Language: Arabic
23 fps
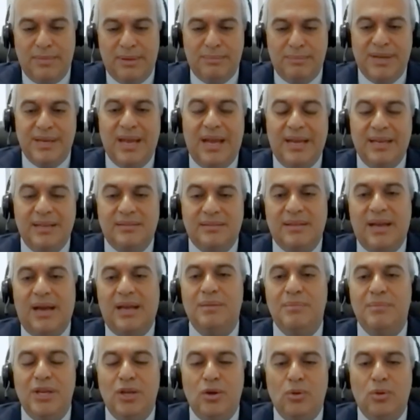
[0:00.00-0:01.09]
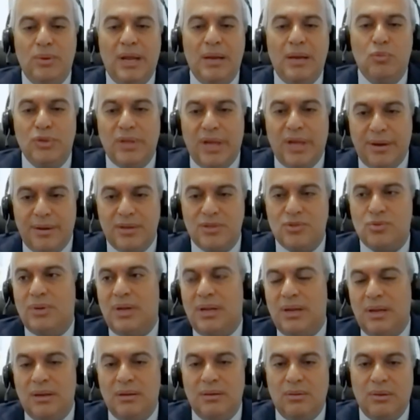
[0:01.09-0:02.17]
من ناحيه التعليميه ولا المدرس
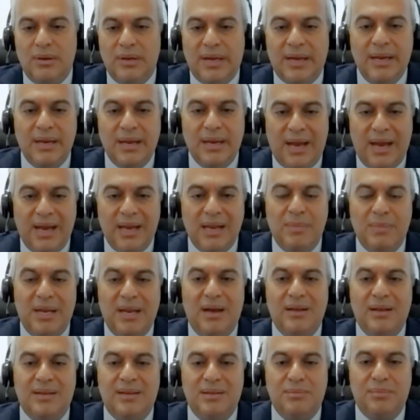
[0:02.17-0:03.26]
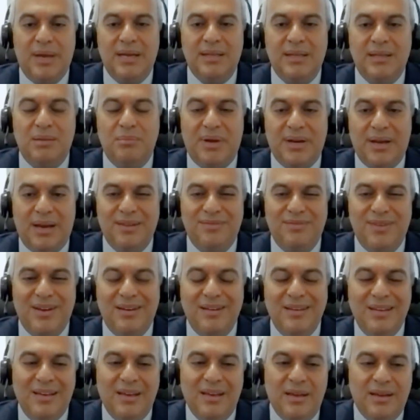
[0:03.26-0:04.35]
ولا لكل العالم اللي قطعت بهيدي
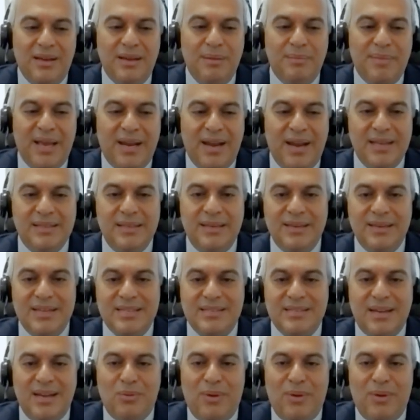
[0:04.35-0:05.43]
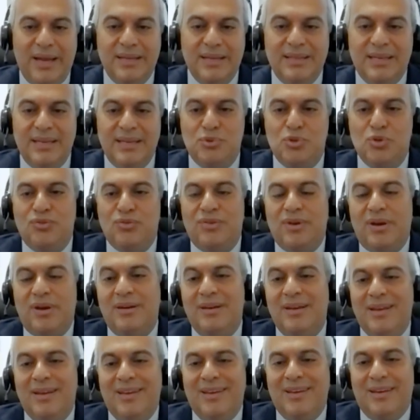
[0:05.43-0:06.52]
المرحله فيمكن هيدي النظره الوحيده اللي بشوفها
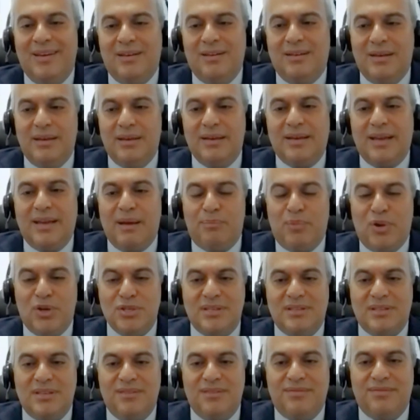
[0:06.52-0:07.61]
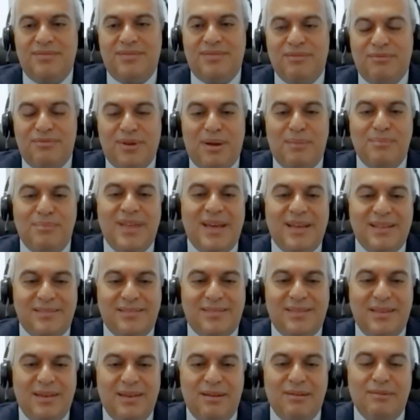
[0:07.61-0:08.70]
كبوزيتيف فروم ذات
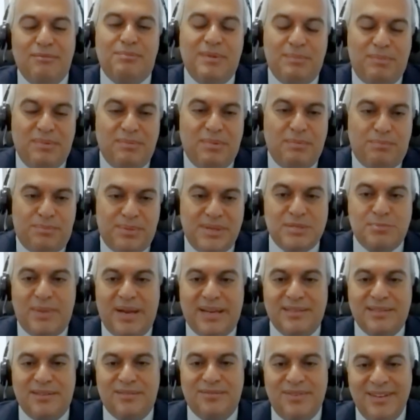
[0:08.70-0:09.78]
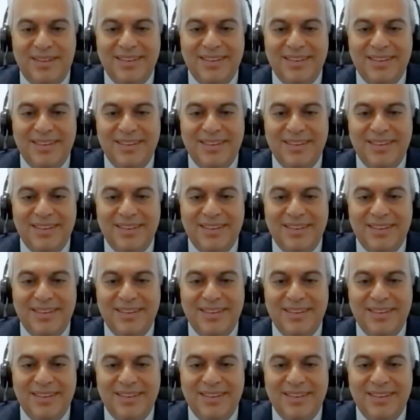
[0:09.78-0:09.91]
برسبكتيف